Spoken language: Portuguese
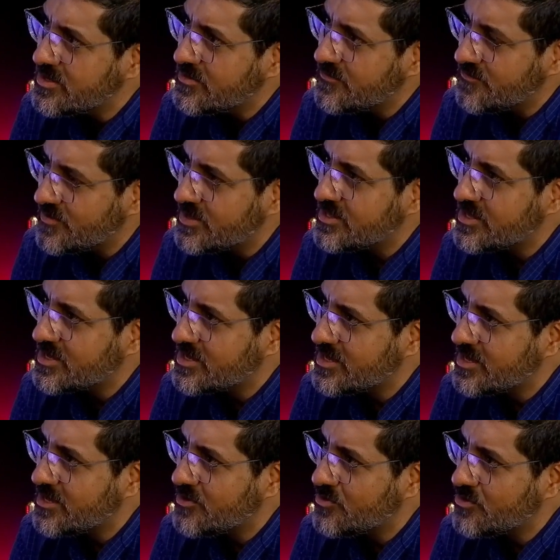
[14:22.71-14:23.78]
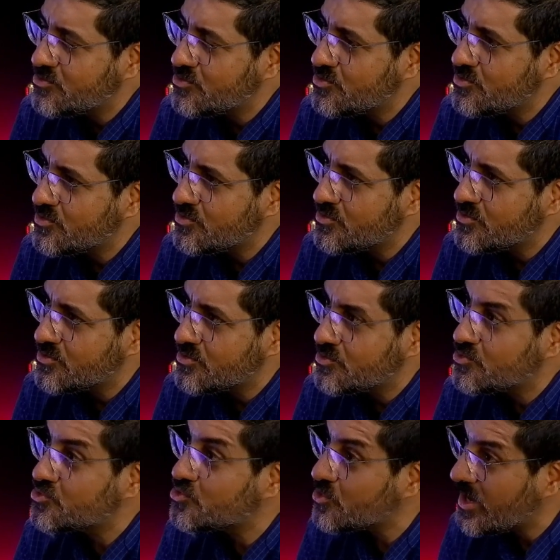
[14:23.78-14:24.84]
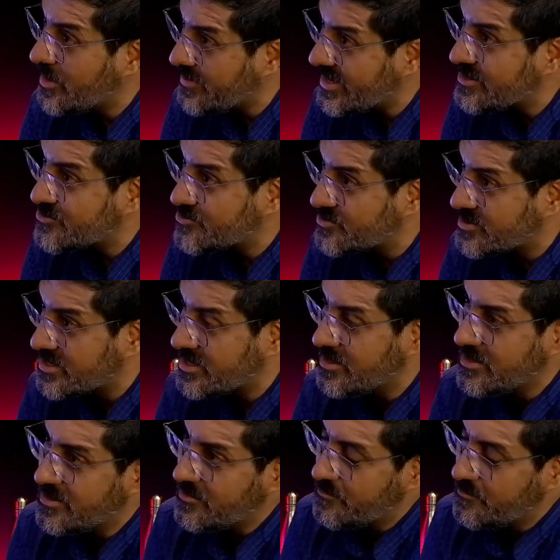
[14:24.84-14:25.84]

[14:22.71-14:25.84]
vida que é o, o, o julgamento, né? Sim.